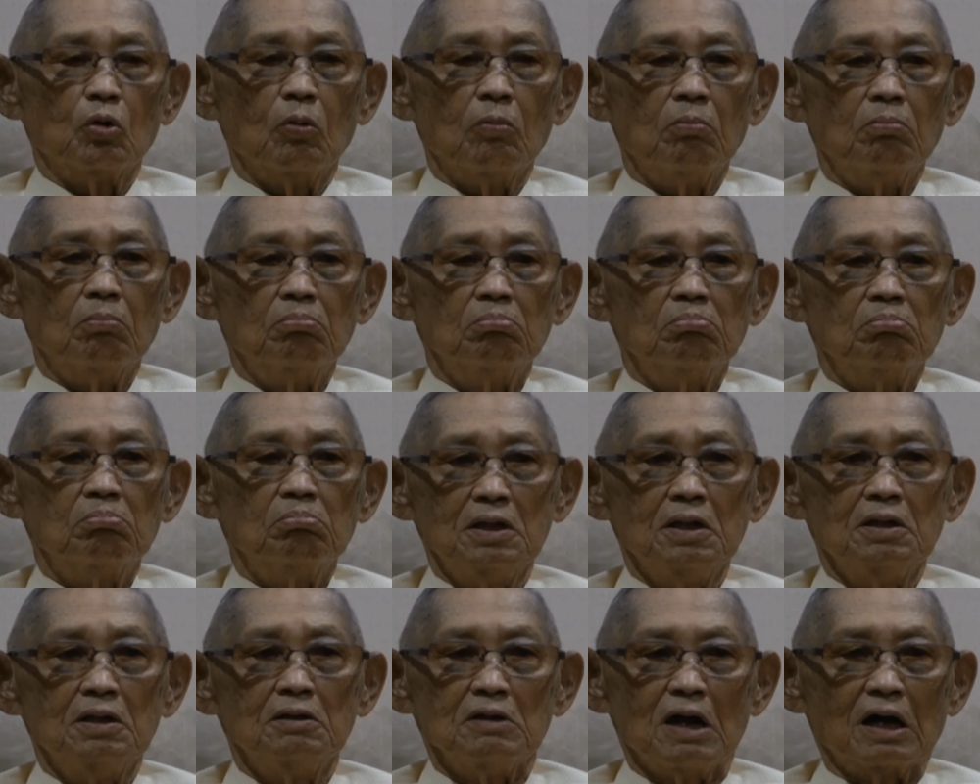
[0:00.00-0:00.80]
ดล่ม
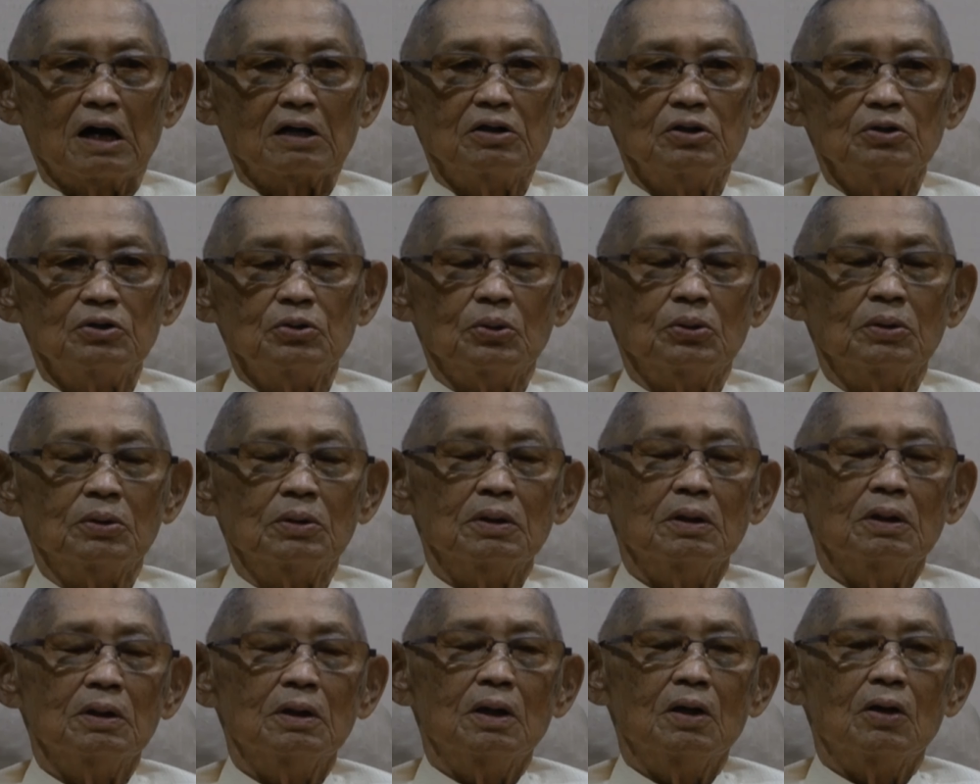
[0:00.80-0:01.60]
ที่ยากที่สุด
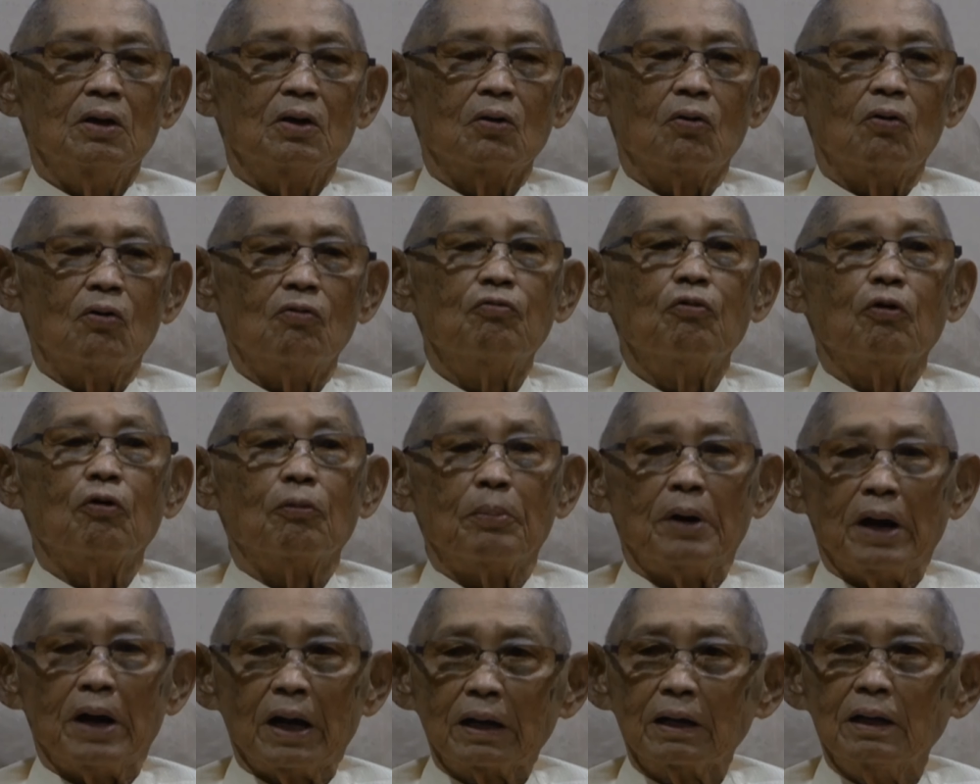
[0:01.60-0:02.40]
ของฟอร์ด
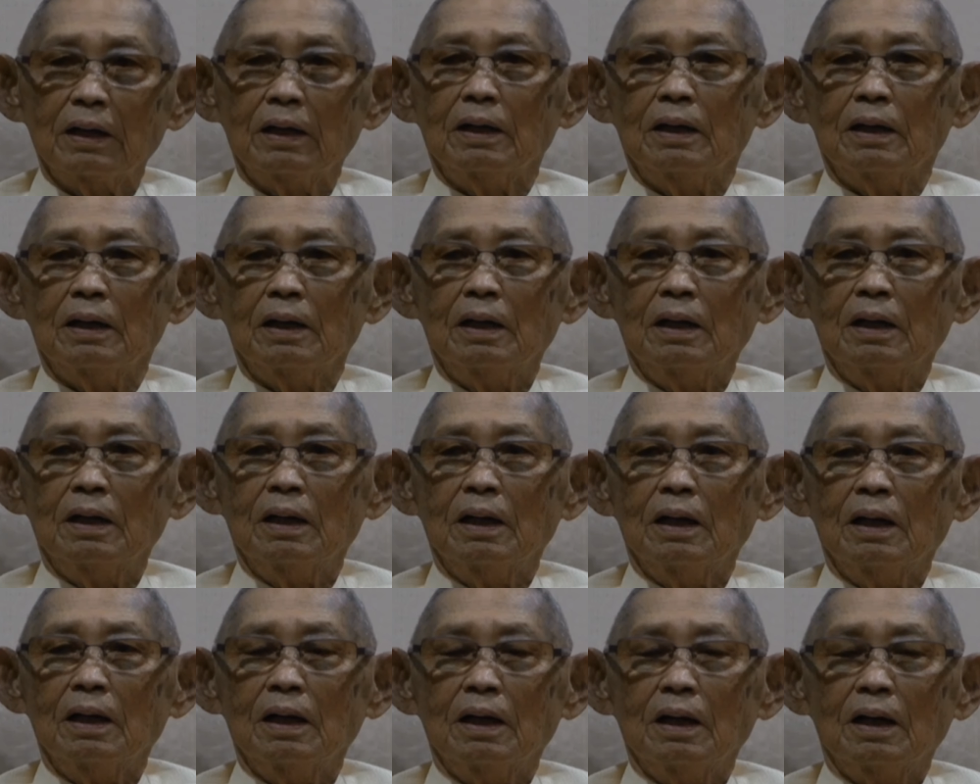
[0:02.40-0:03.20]
แร็ก
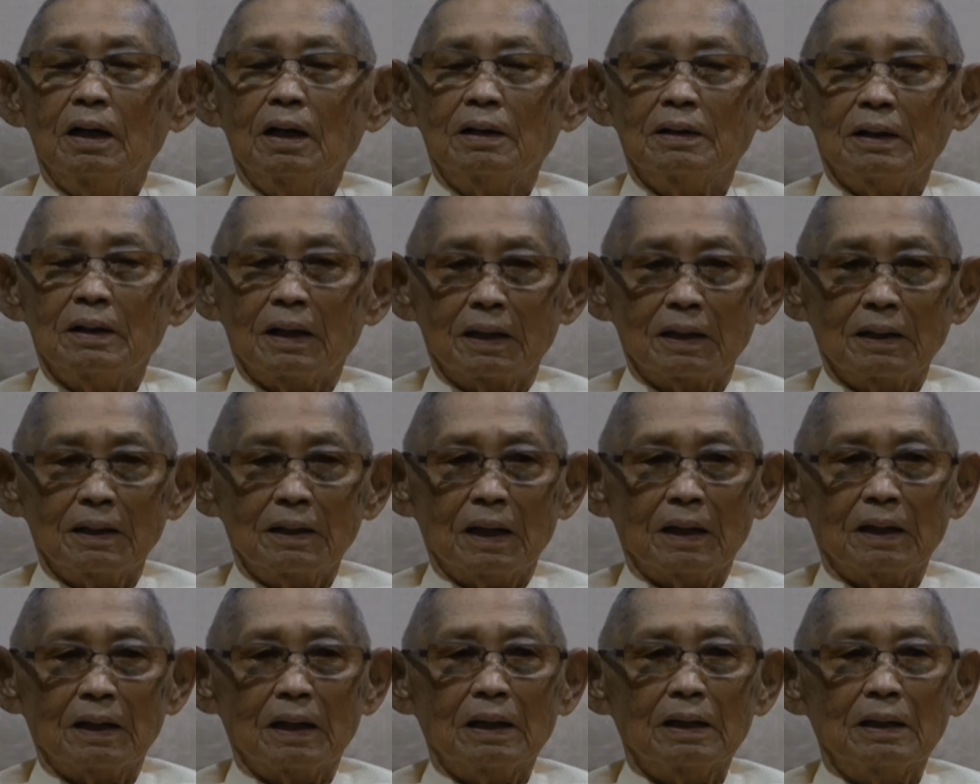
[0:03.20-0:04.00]
ในข
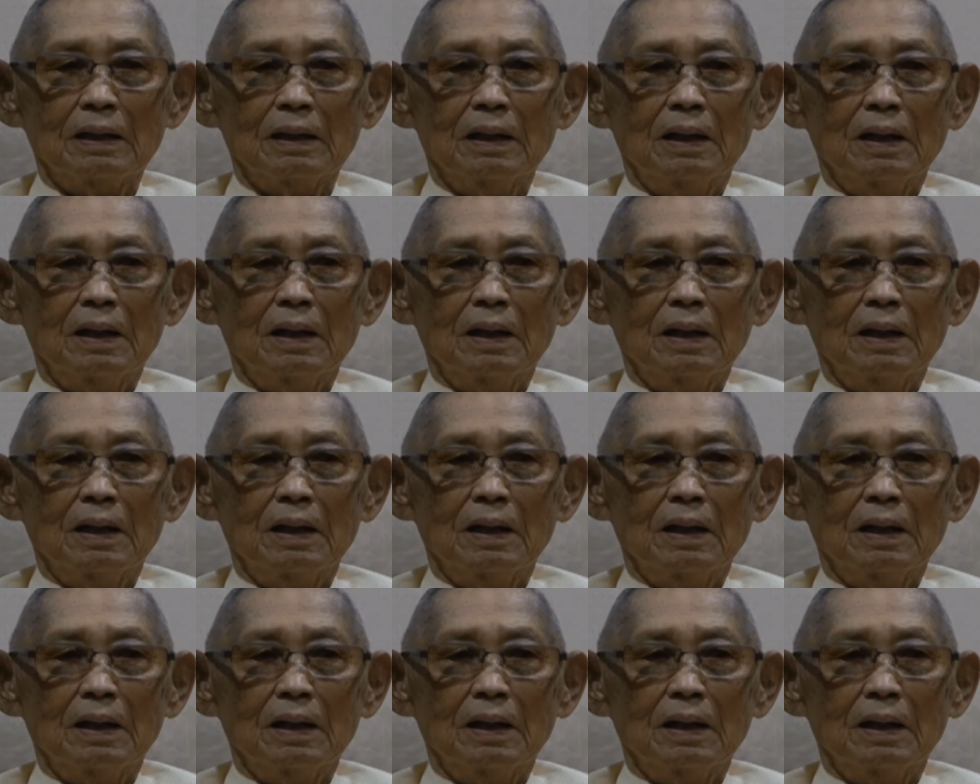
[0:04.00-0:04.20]
ณะนั้น